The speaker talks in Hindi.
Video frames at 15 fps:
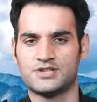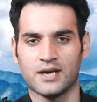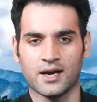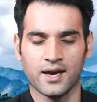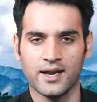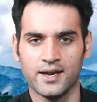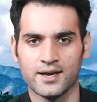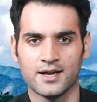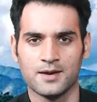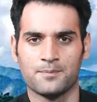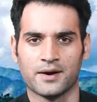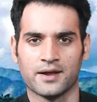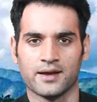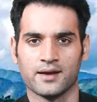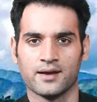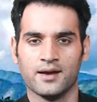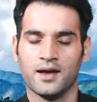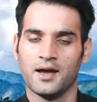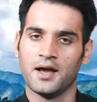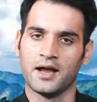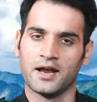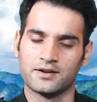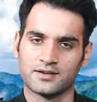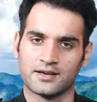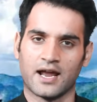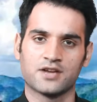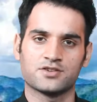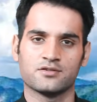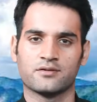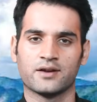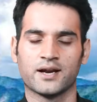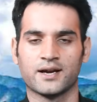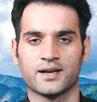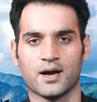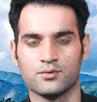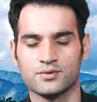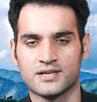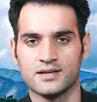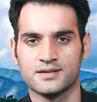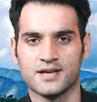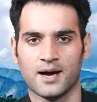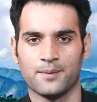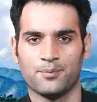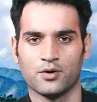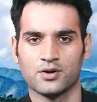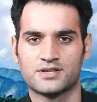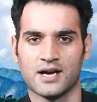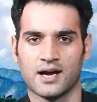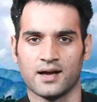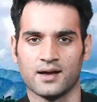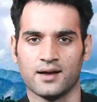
चीखें निकल पड़ी इंटरनेशनल क्रिकेट काउंसिल जा पहुंचा